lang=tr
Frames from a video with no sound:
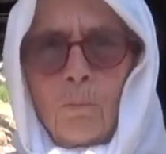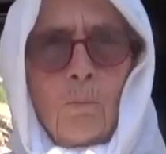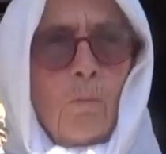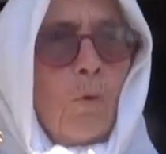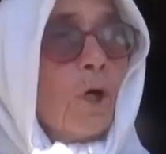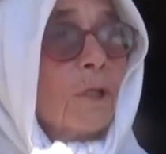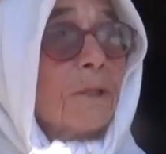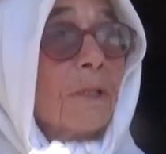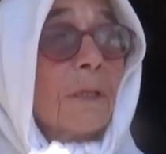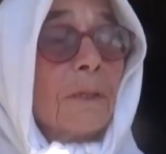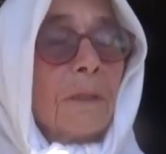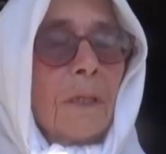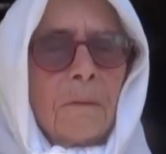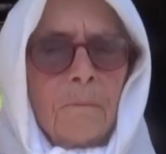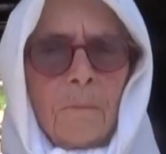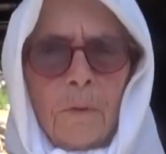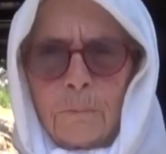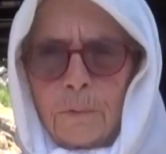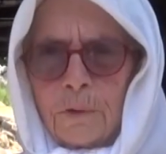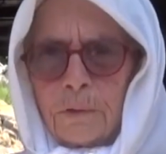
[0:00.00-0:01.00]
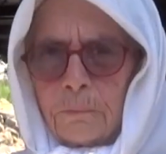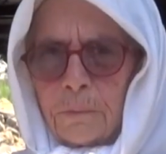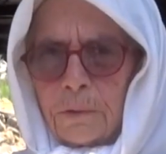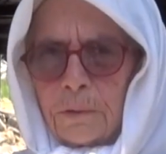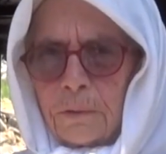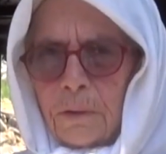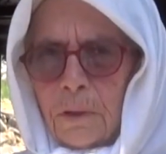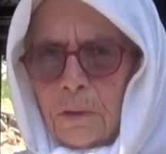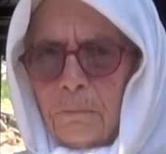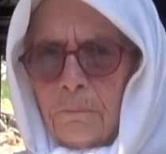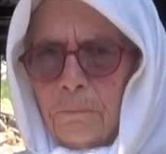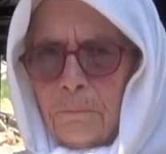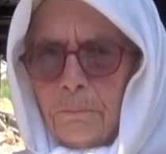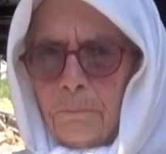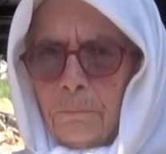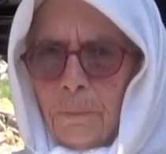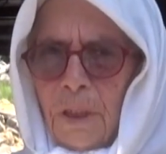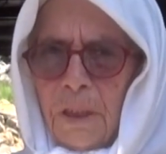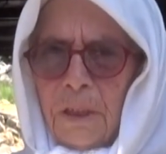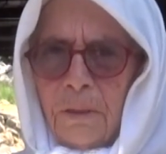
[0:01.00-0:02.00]
Bu kadar yanmamışmış can.
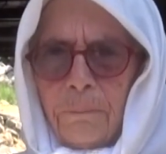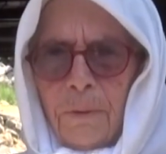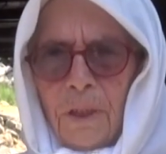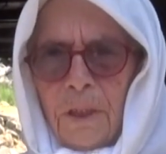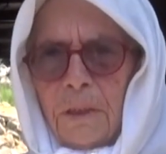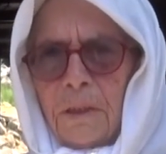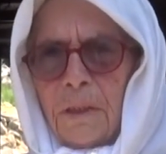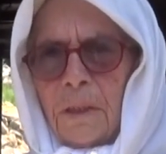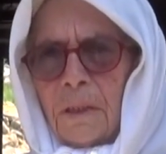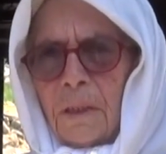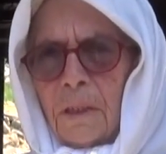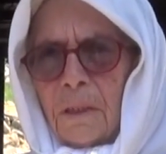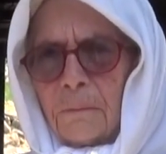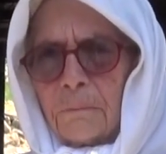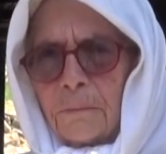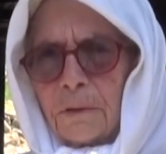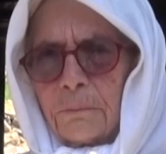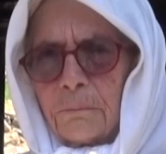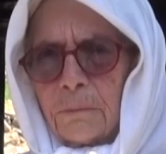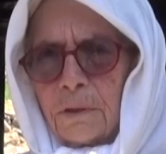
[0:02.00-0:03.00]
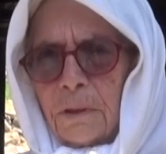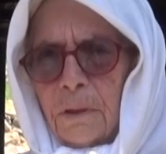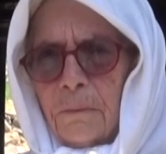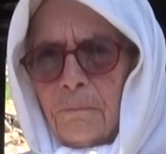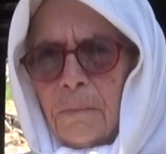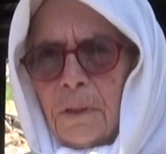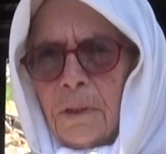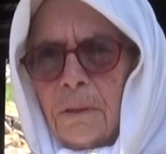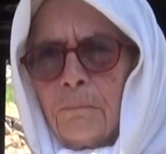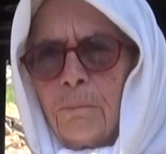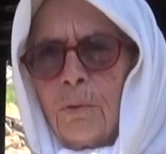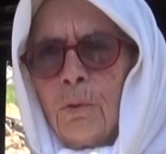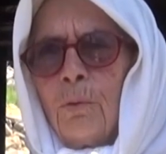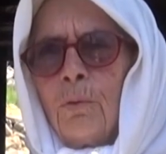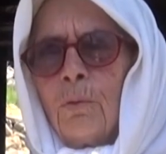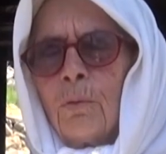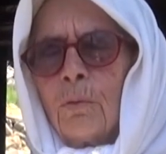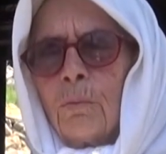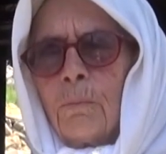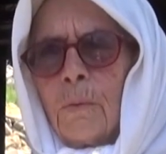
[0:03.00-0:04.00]
Belik belik yanarmışmış ama
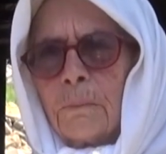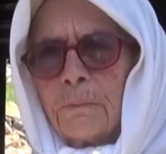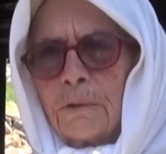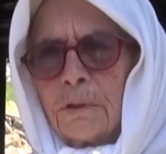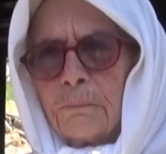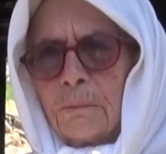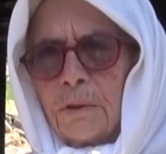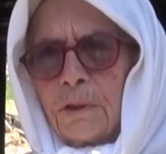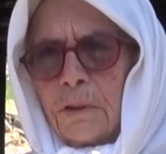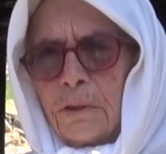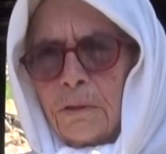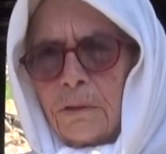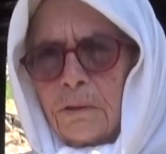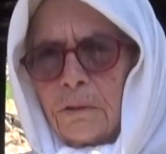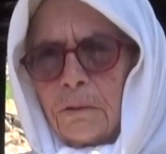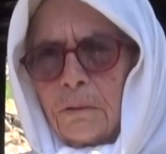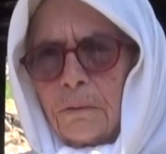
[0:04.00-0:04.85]
böyle olmamışmış hiç.